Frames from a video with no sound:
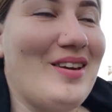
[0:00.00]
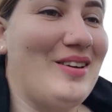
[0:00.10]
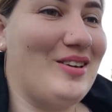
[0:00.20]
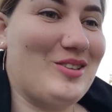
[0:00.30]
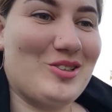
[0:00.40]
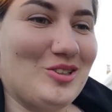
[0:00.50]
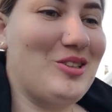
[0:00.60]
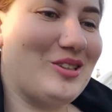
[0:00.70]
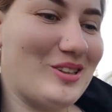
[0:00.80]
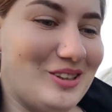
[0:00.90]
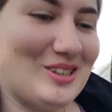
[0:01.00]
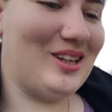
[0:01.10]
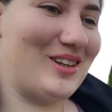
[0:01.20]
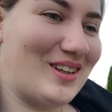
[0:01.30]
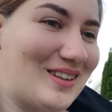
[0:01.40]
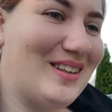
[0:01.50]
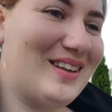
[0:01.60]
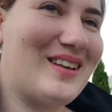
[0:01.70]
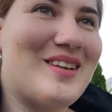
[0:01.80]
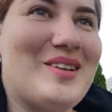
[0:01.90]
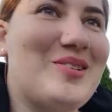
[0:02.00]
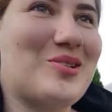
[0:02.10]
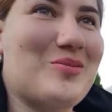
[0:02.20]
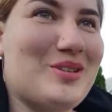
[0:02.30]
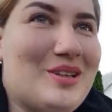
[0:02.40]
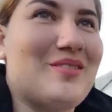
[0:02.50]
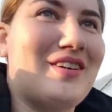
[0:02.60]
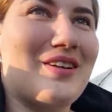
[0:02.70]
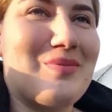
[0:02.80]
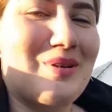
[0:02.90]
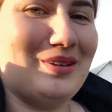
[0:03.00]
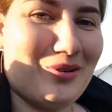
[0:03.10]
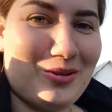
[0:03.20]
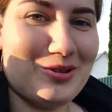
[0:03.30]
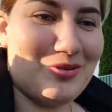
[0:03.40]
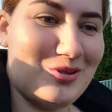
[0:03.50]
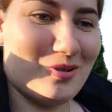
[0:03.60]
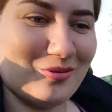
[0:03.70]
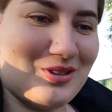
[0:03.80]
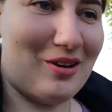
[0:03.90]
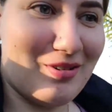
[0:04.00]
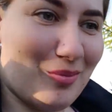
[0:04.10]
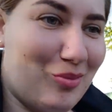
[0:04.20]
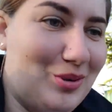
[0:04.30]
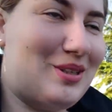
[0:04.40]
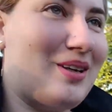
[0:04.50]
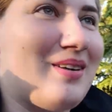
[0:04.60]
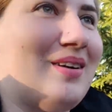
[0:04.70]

Я даже не слышала, что он мне говорил. Блин, короче, все, вся в работе.